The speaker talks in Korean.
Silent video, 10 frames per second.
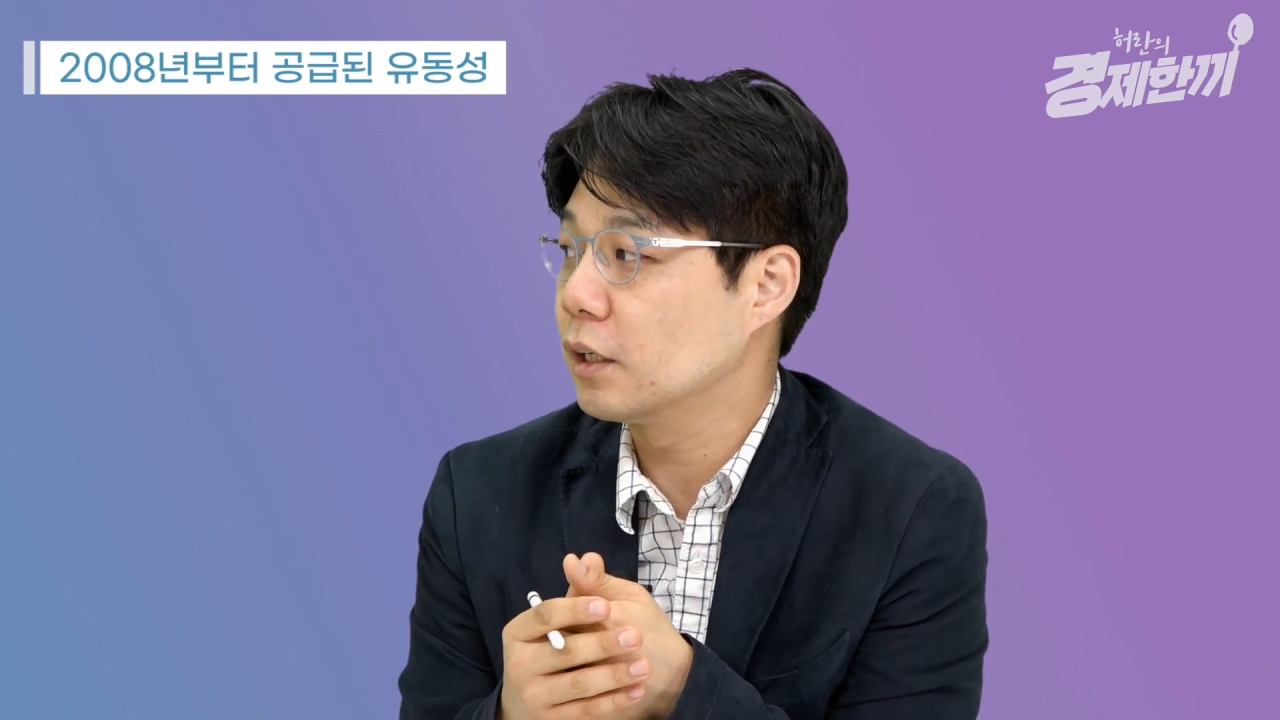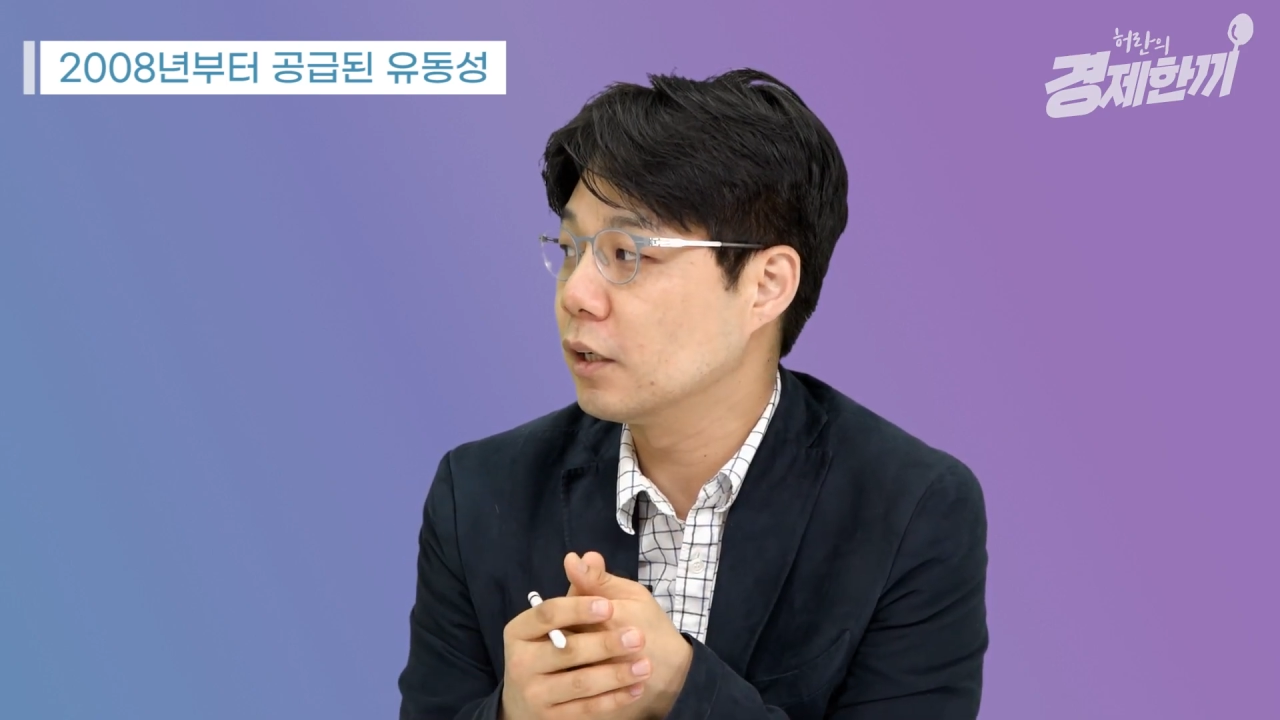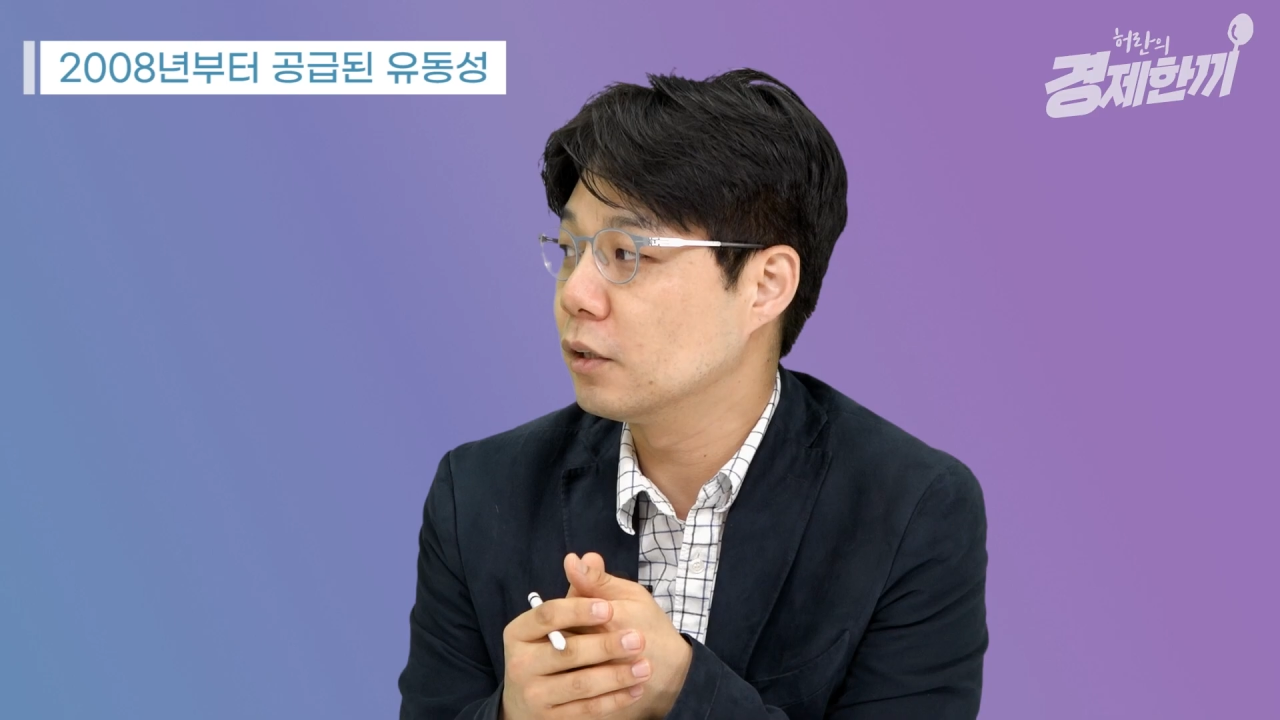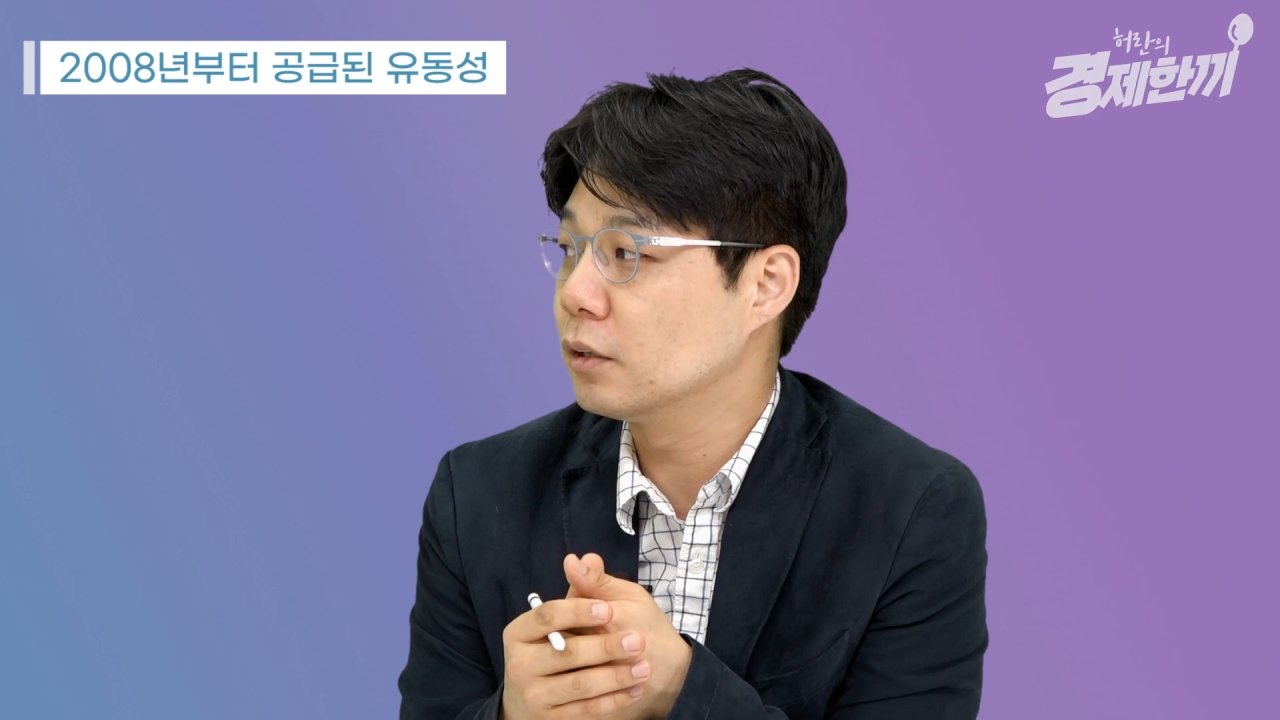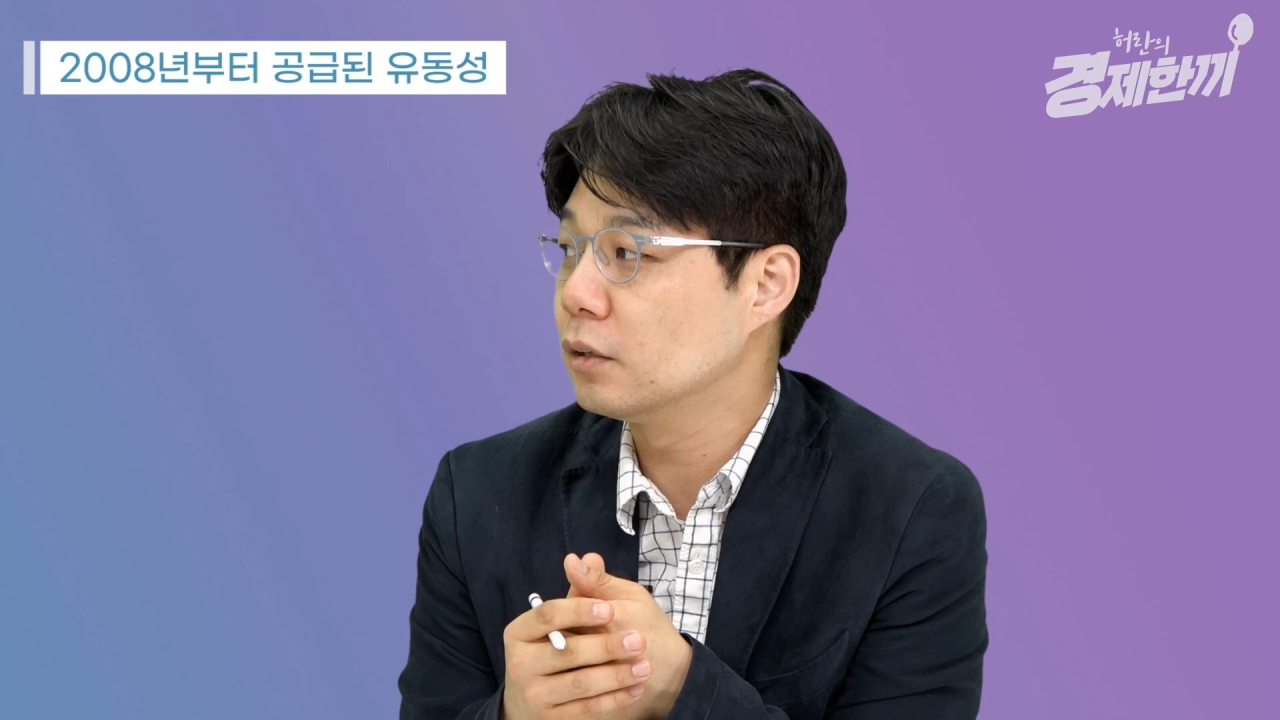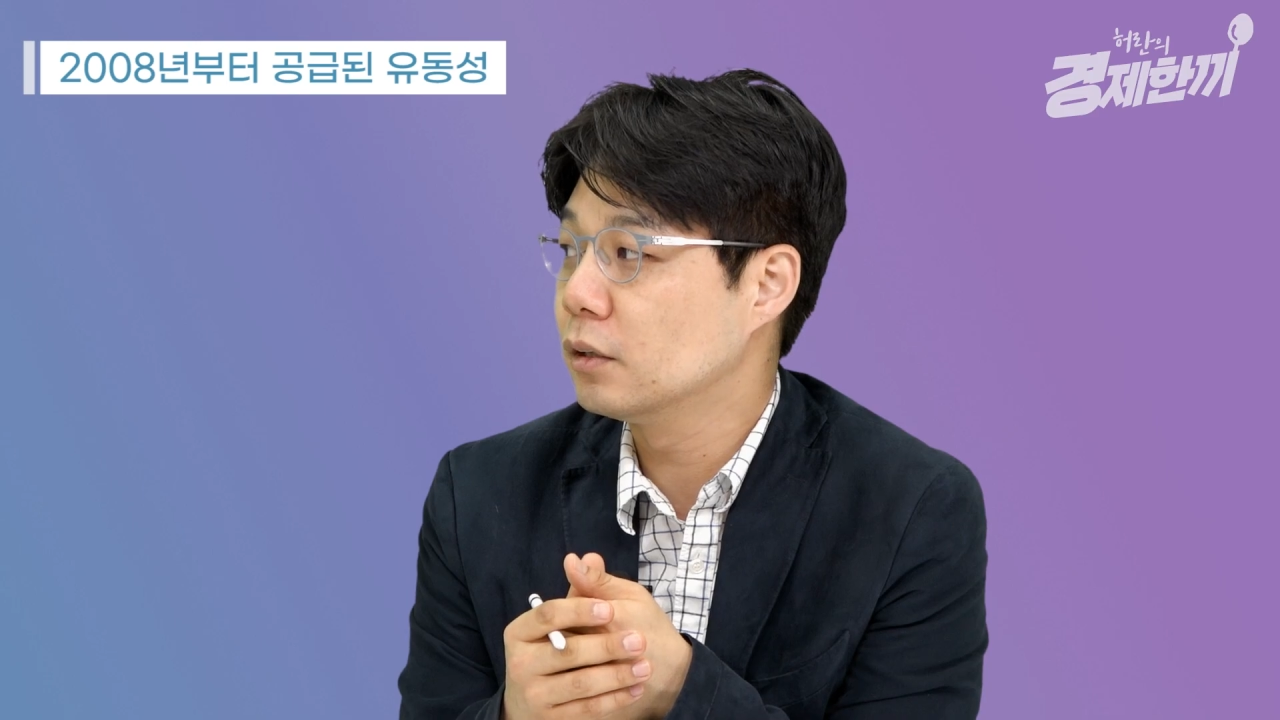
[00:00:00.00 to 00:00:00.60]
얘기예요.